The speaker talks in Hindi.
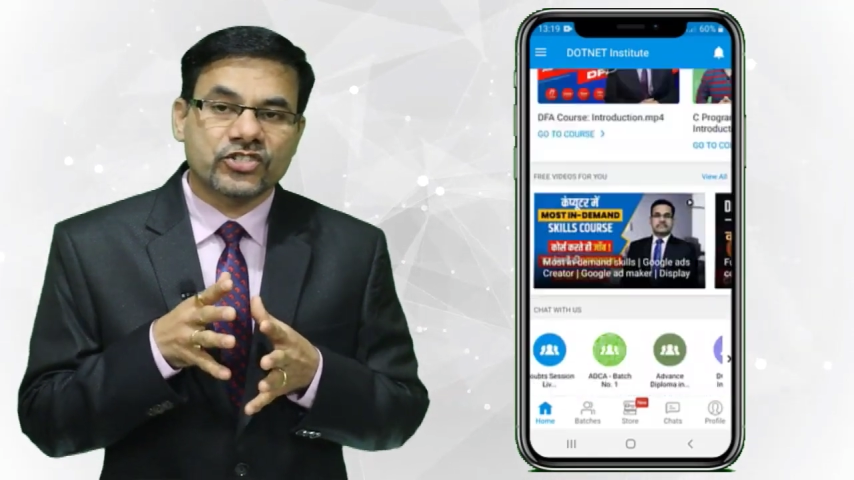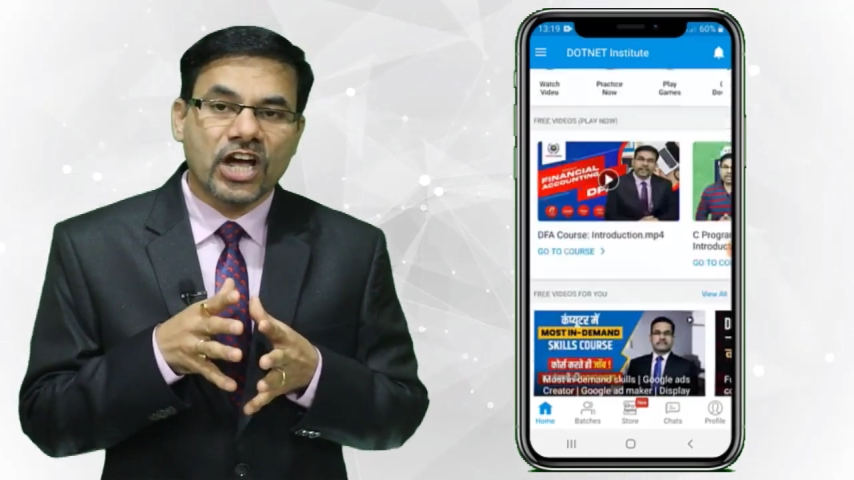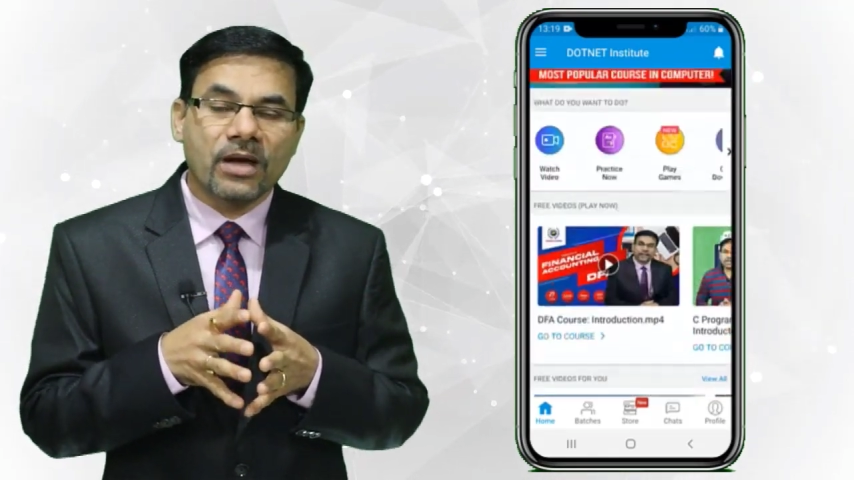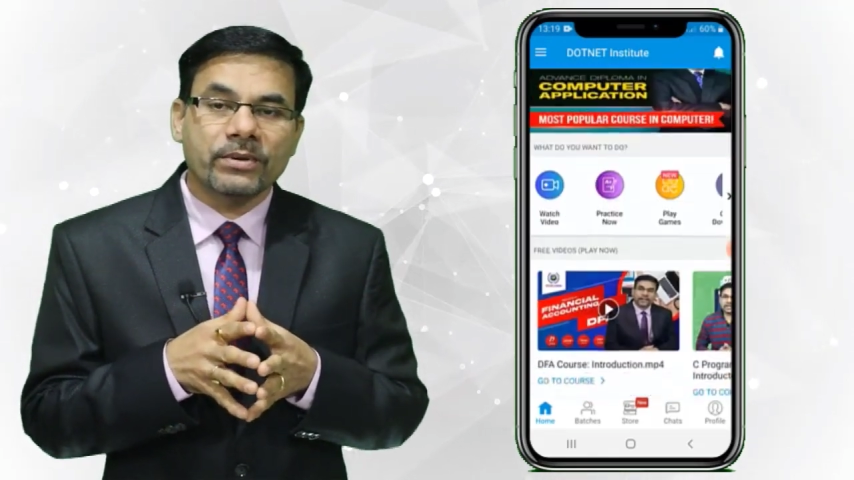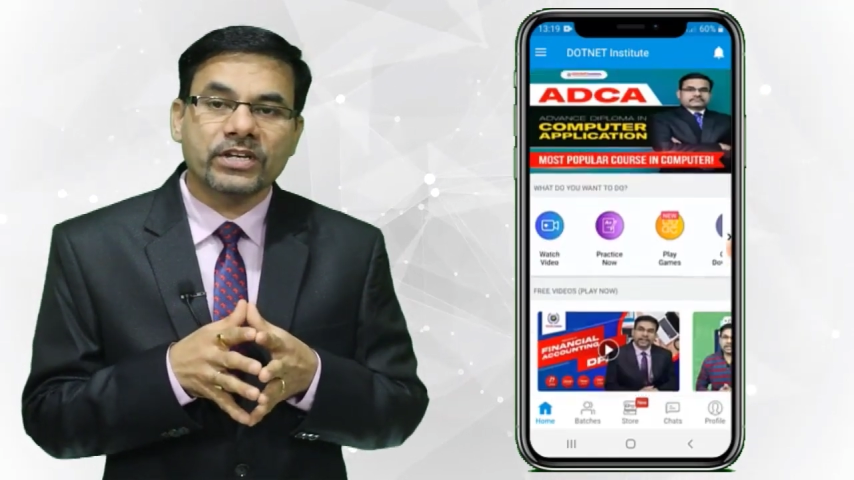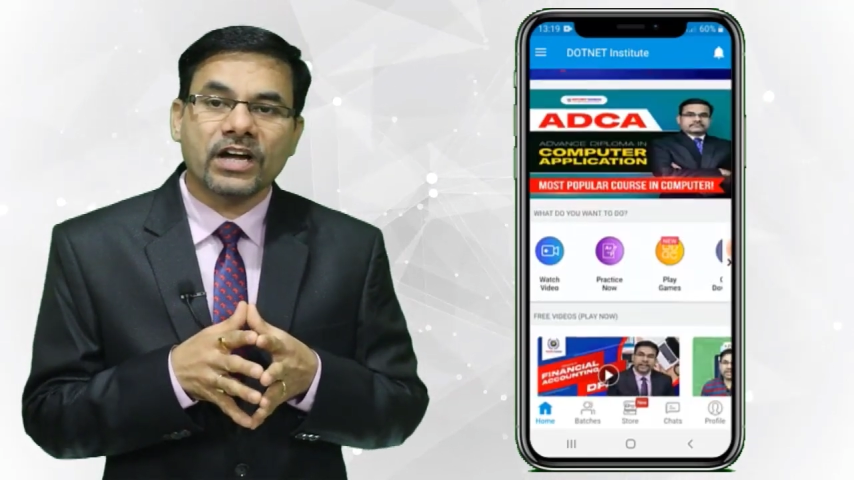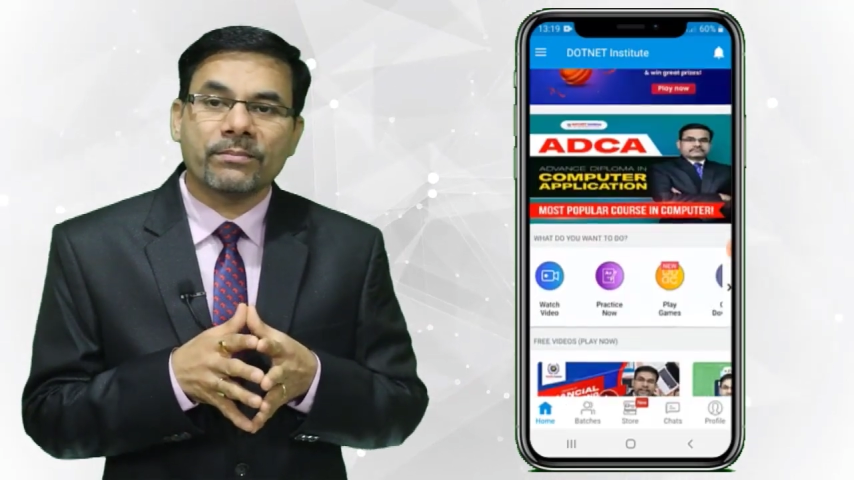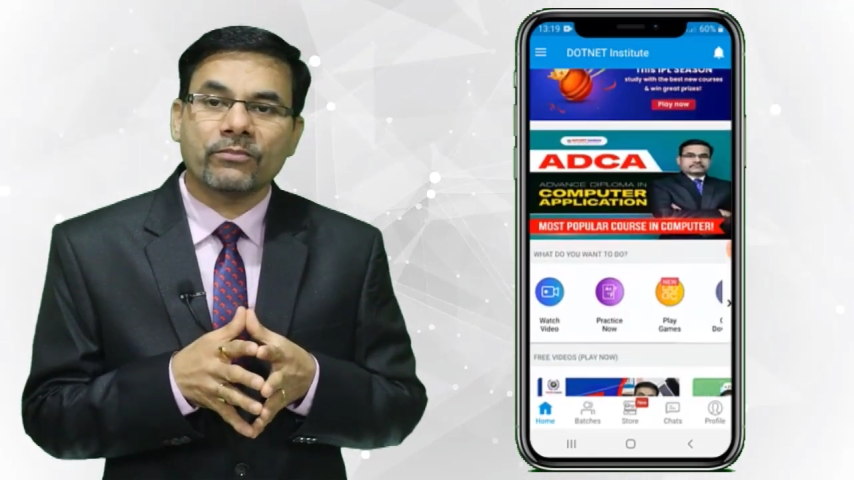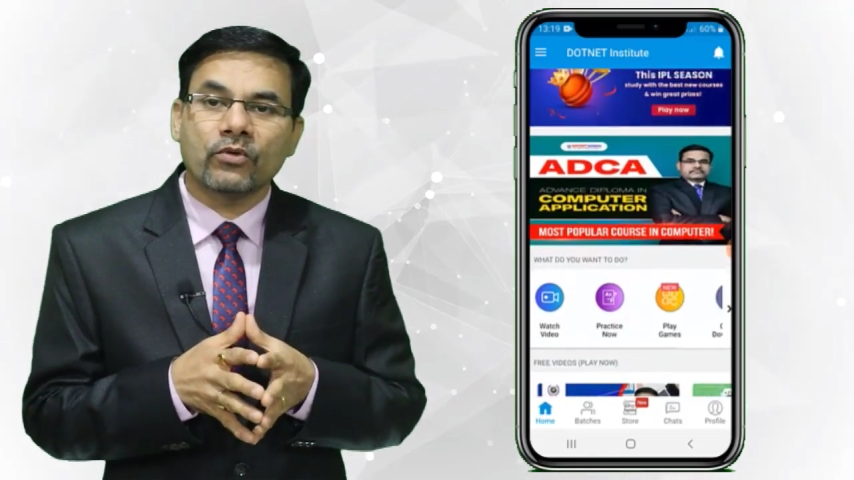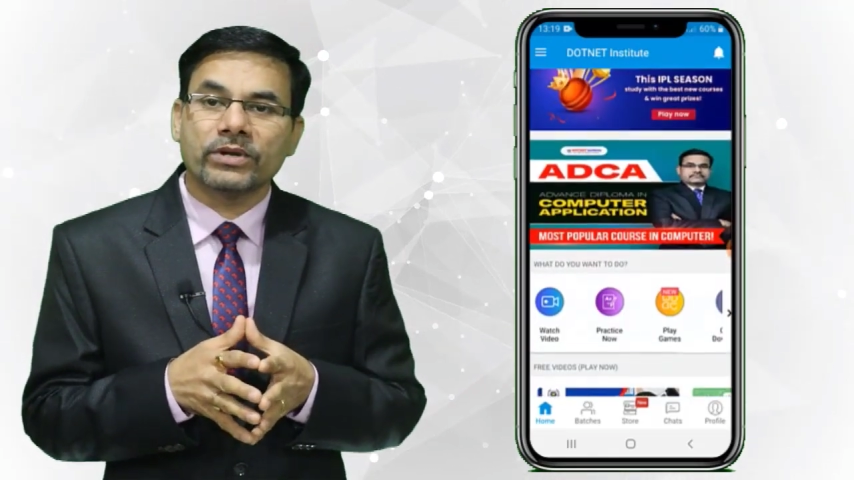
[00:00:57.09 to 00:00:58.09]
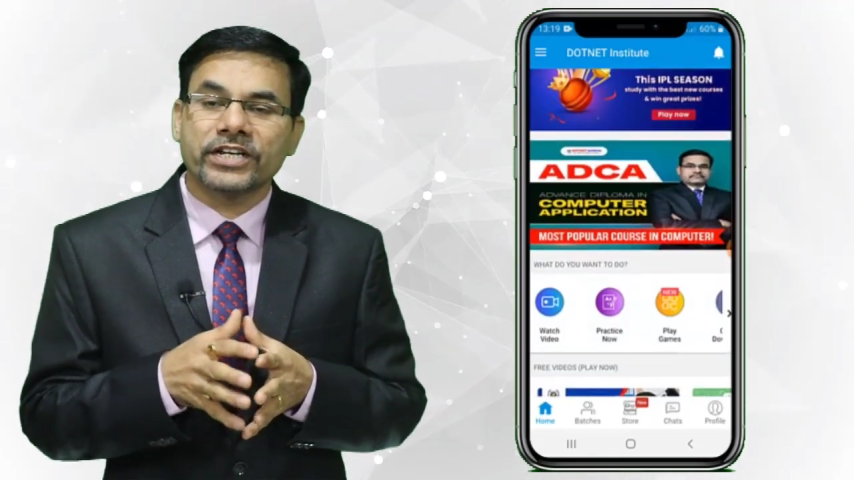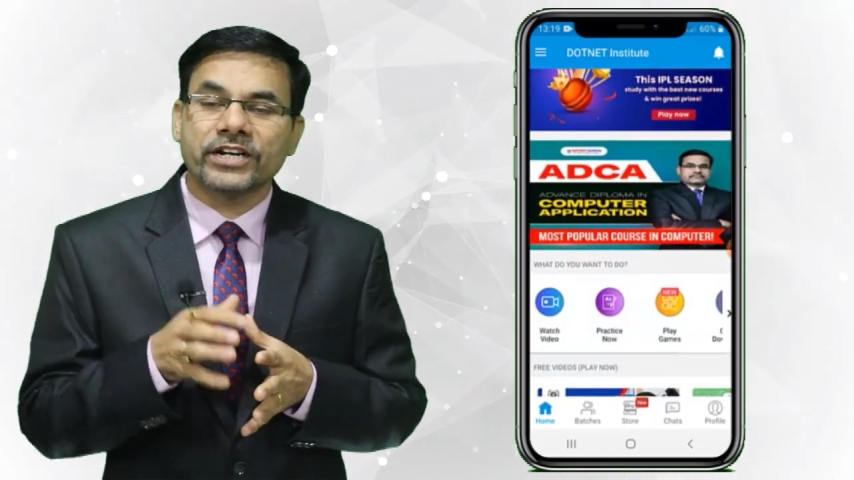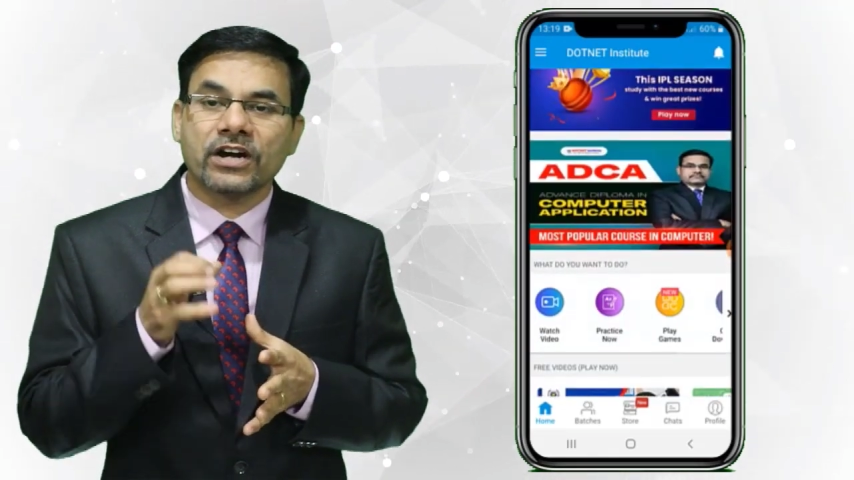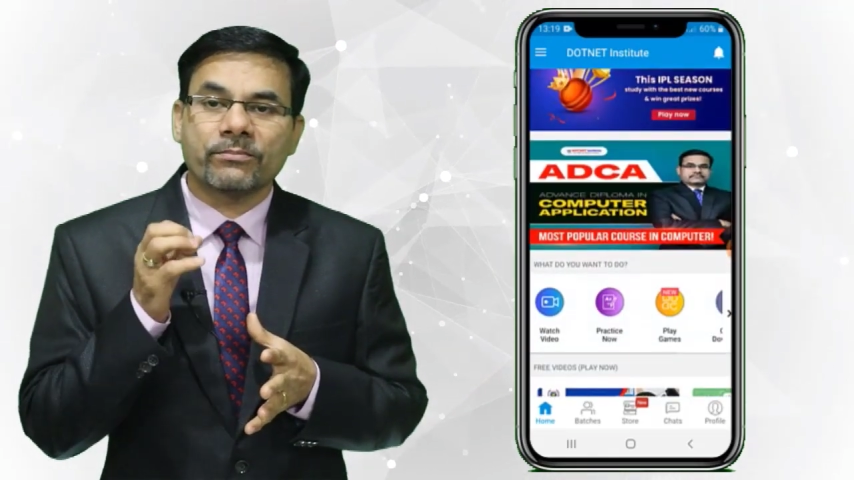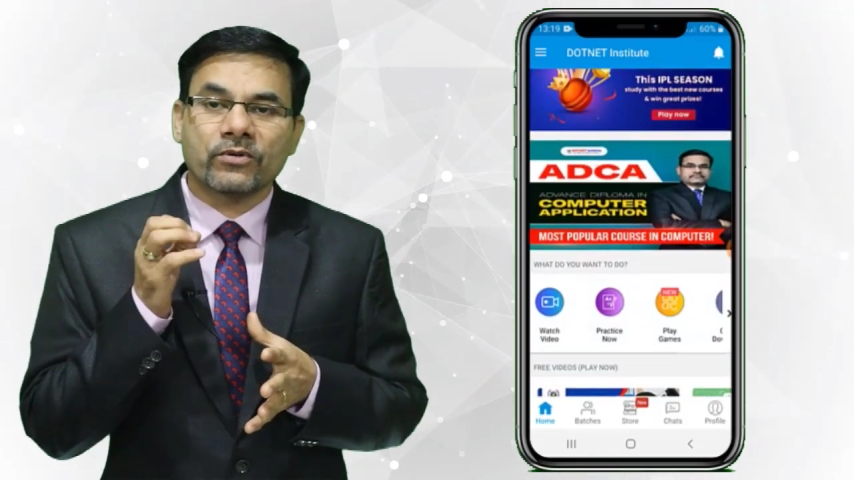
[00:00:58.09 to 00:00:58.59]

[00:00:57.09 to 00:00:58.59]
जहां पे कि आपको मिलेगा